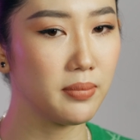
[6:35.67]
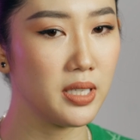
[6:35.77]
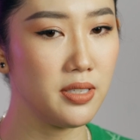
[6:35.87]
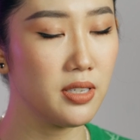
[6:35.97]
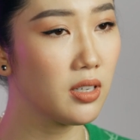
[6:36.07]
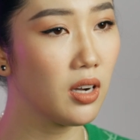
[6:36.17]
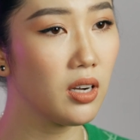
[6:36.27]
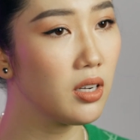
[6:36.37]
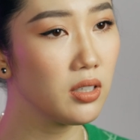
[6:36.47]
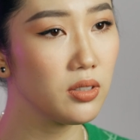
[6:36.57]
mình chưa
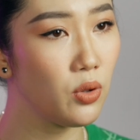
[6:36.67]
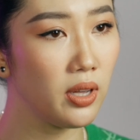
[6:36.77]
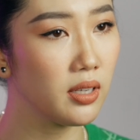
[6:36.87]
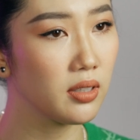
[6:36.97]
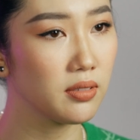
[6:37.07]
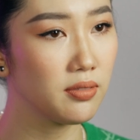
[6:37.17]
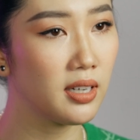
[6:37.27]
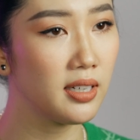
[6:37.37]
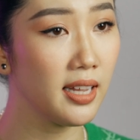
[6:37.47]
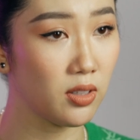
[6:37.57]
có duyên
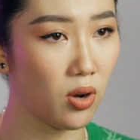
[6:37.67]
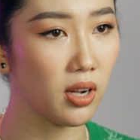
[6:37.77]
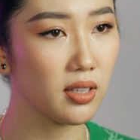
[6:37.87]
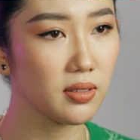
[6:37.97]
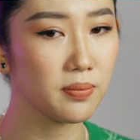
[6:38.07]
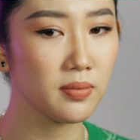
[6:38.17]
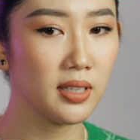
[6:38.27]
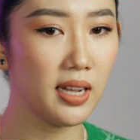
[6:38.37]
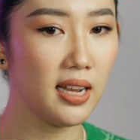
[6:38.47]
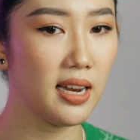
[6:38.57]
với nghệ thuật
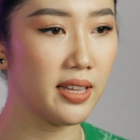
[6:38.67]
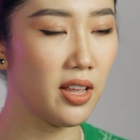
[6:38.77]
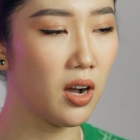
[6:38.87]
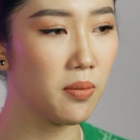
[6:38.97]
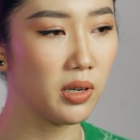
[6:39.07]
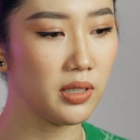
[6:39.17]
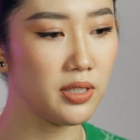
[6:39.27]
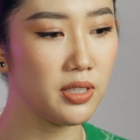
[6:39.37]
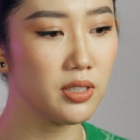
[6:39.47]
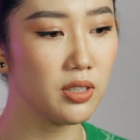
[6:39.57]
hay là do
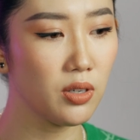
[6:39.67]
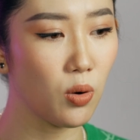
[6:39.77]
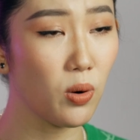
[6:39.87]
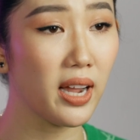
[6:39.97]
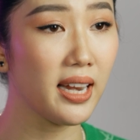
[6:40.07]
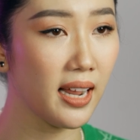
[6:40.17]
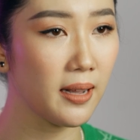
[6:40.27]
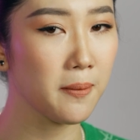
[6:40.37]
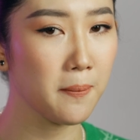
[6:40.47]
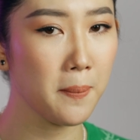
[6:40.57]
mình chưa có đủ khả năng